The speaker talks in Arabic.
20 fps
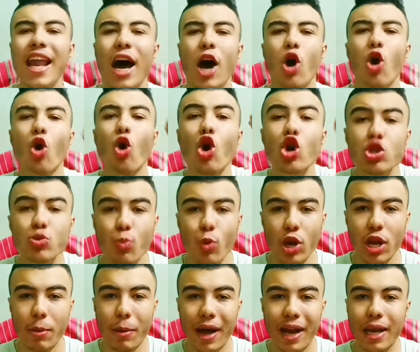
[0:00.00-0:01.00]
لا
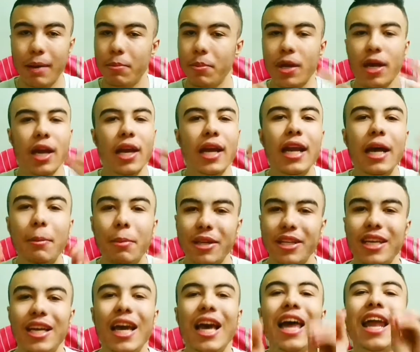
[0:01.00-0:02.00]
اصبر يا معلم هي
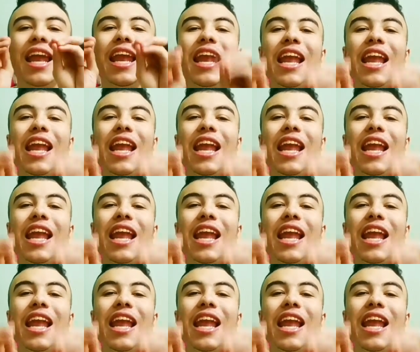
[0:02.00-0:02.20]
اللعبه دي